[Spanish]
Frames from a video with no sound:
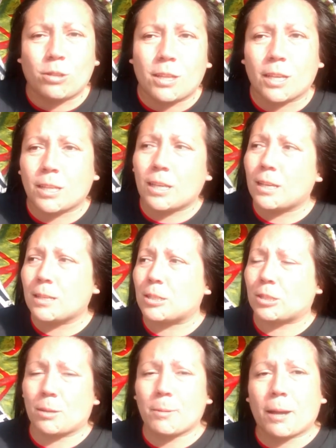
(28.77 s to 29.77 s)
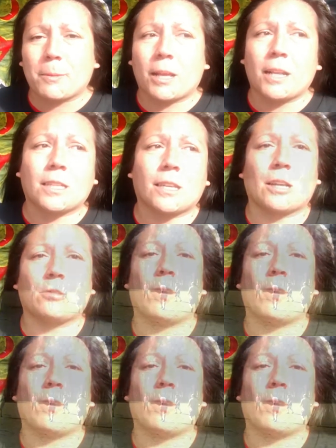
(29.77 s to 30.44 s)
de este sistema capitalista que nos